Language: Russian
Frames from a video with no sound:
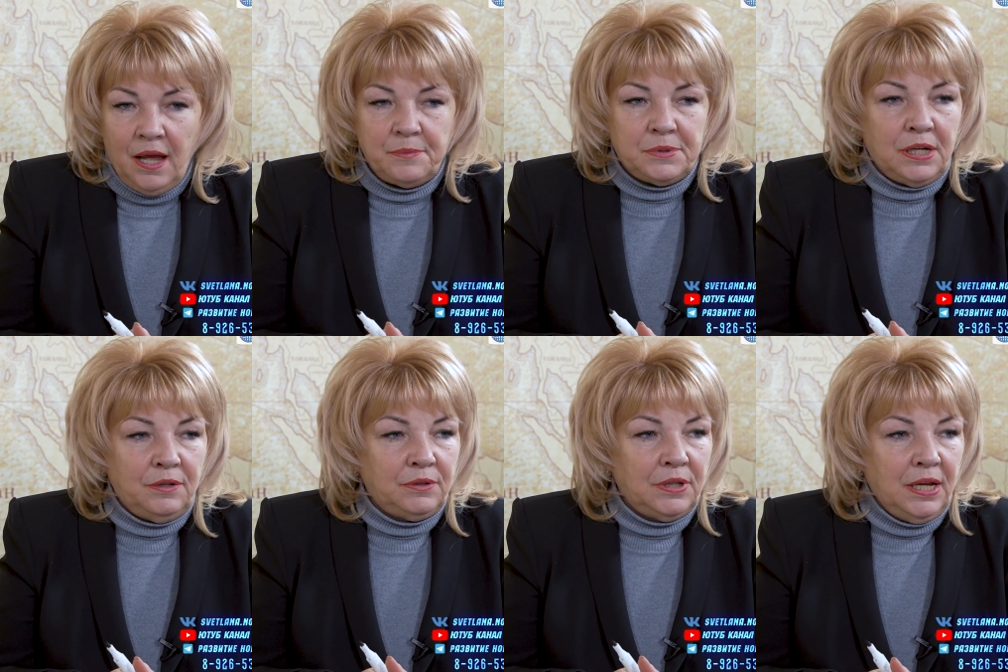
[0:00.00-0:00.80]

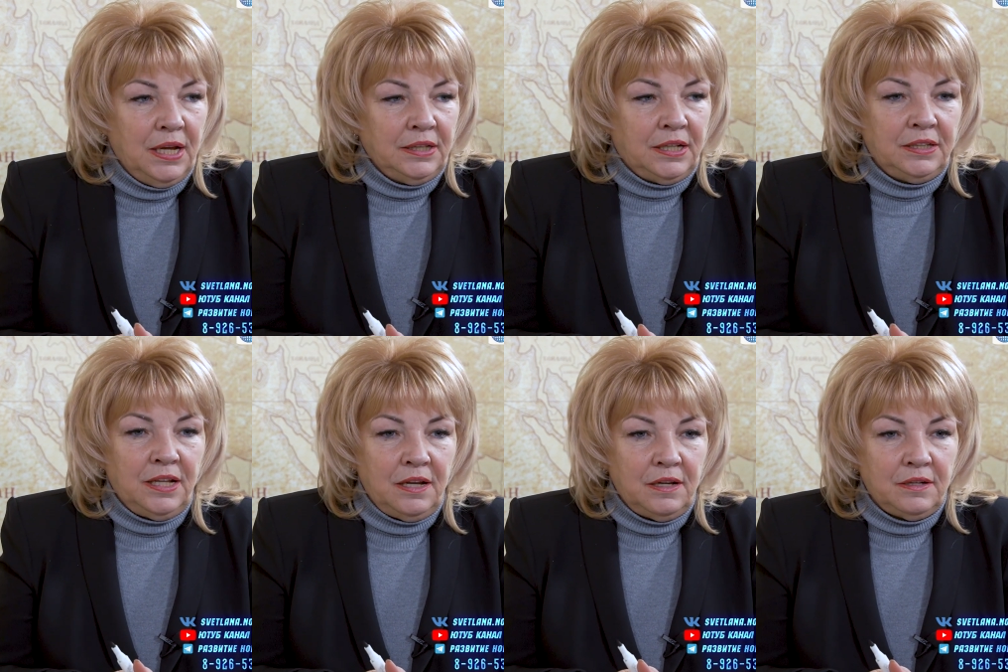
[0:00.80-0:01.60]
Абсолютно.
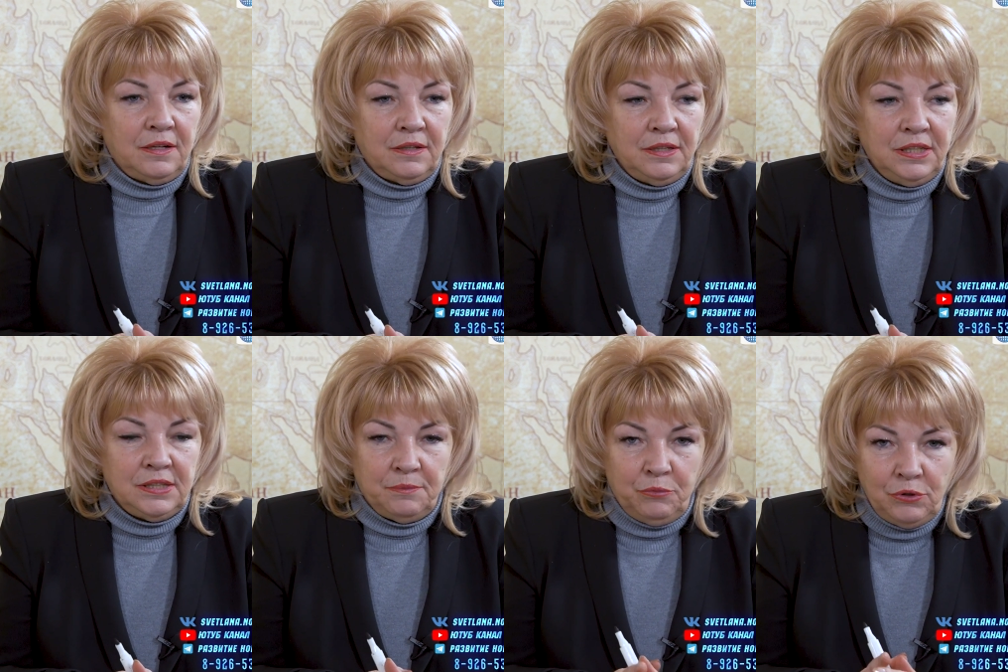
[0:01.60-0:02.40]
Тогда э, не
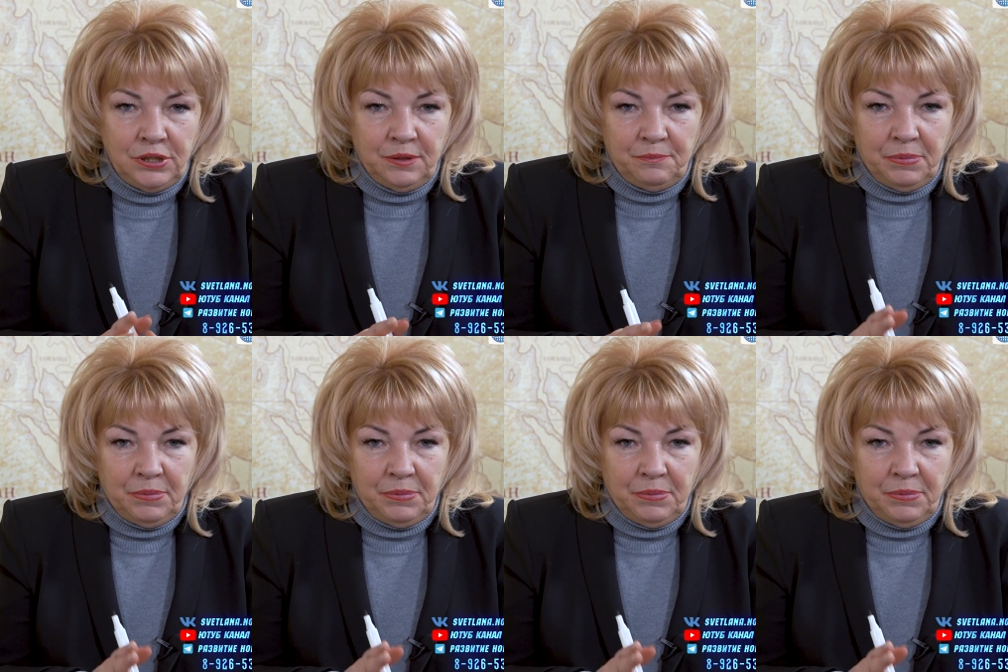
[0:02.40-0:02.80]
забудьте